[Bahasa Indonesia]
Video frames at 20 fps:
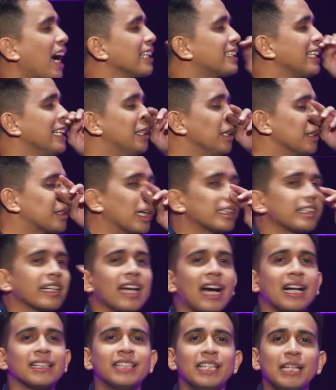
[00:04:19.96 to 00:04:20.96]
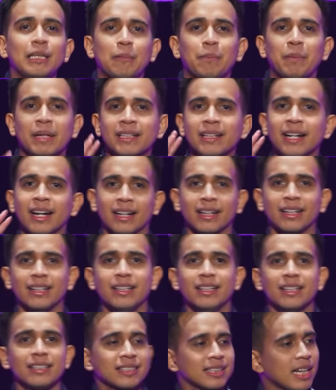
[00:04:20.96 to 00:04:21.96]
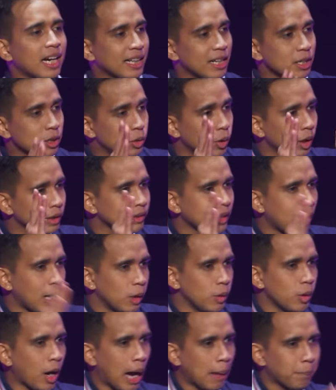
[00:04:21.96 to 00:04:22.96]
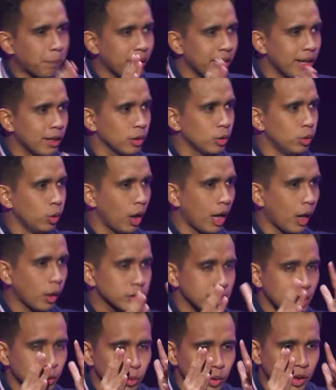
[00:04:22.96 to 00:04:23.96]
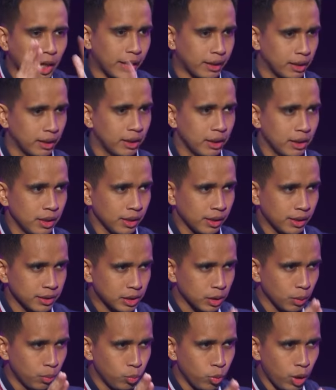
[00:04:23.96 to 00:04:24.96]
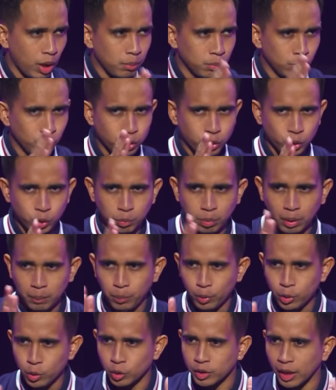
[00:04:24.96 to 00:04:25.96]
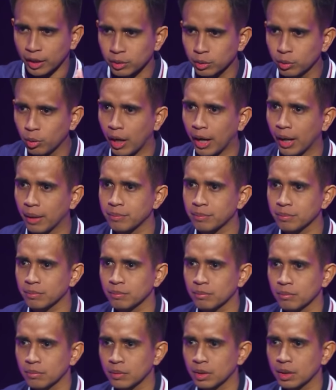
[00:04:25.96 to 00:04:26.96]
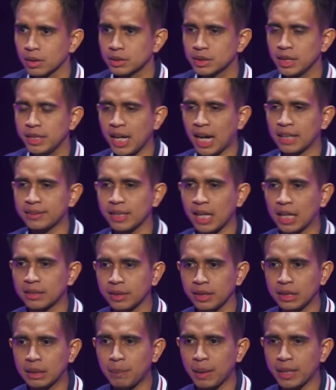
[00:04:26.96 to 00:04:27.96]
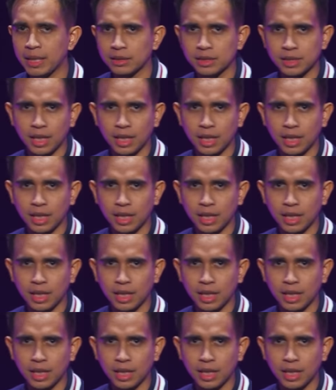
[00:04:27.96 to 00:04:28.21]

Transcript: kasih Duto Triaji, benar. Sekarang gue tahu apa yang gue harus lakukan ke semua musuh bebuyutan gua. Jadi hati-hati kepada